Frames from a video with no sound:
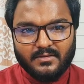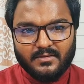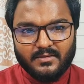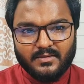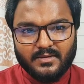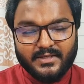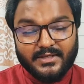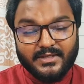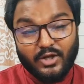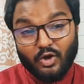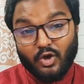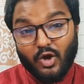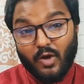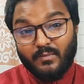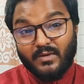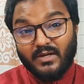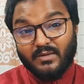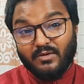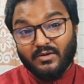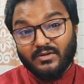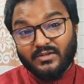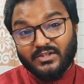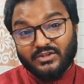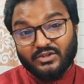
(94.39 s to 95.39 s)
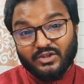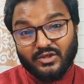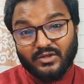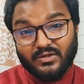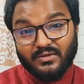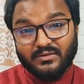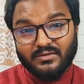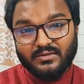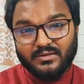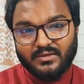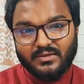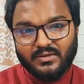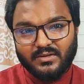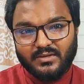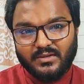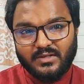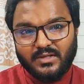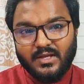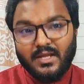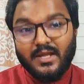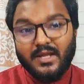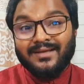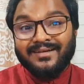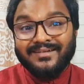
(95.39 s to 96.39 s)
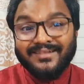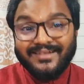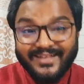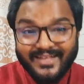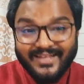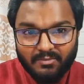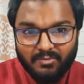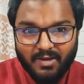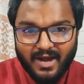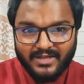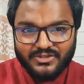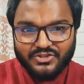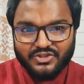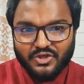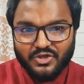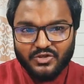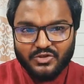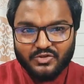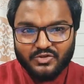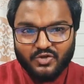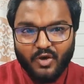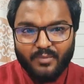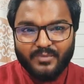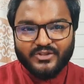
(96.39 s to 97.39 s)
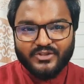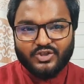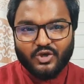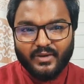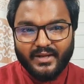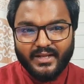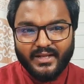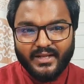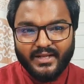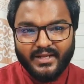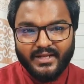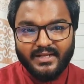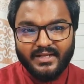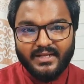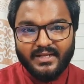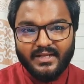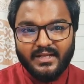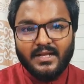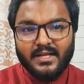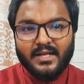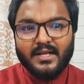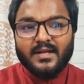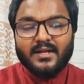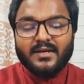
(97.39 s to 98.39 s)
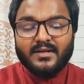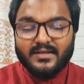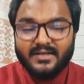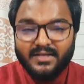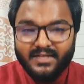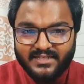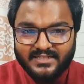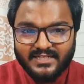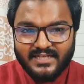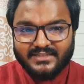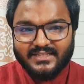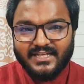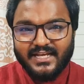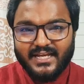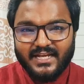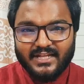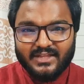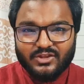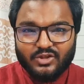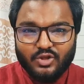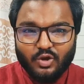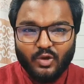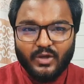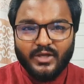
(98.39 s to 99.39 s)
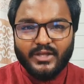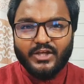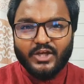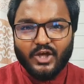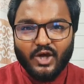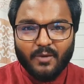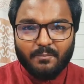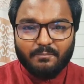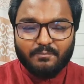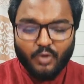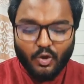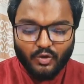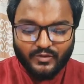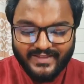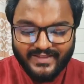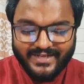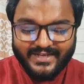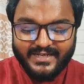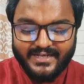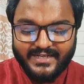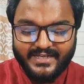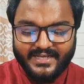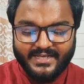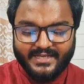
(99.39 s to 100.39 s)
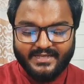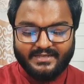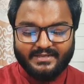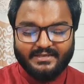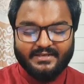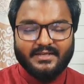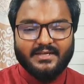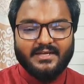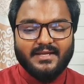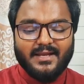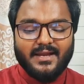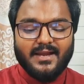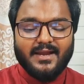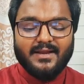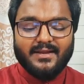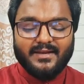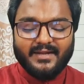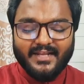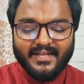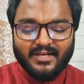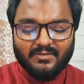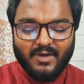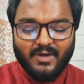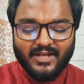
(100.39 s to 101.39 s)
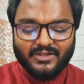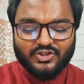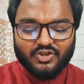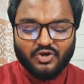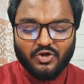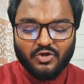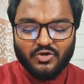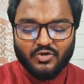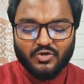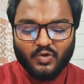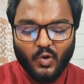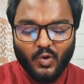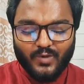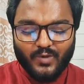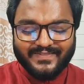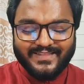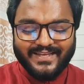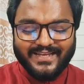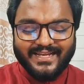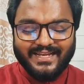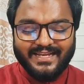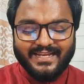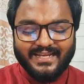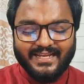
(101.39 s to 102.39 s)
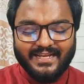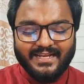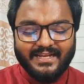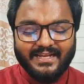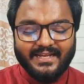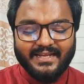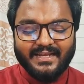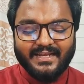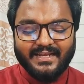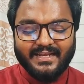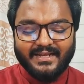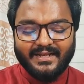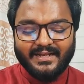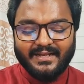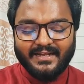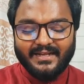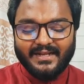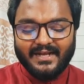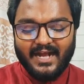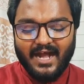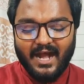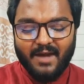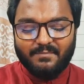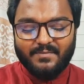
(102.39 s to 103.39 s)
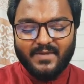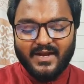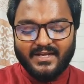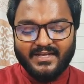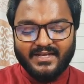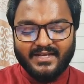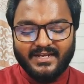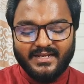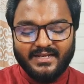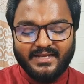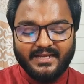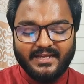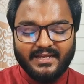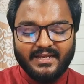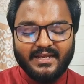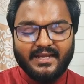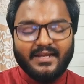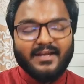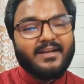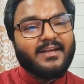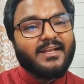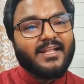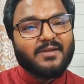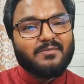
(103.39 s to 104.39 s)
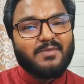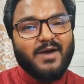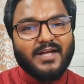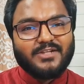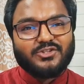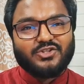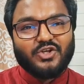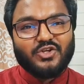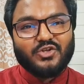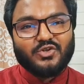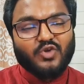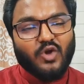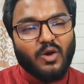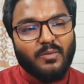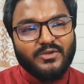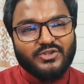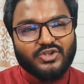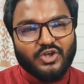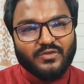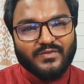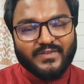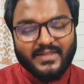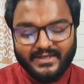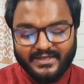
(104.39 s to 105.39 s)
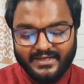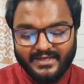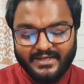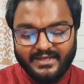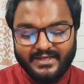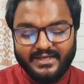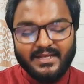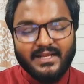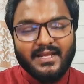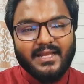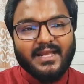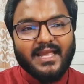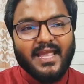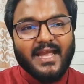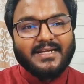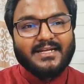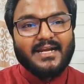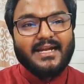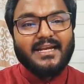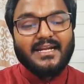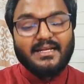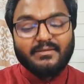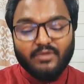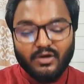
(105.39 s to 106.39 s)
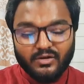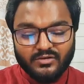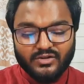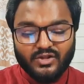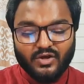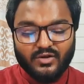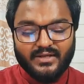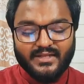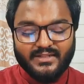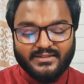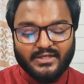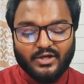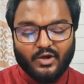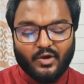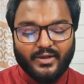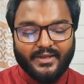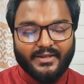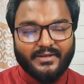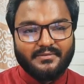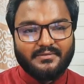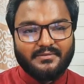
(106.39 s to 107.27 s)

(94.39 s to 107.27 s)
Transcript: কিরকম নিবন্ধিত নির্বাচন কমিশনে নিজেদের দলীয় প্রতীক নিয়ে নির্বাচন করতে গেলে আপনাকে নির্বাচন কমিশন থেকে একটা নিবন্ধন নিতে হয়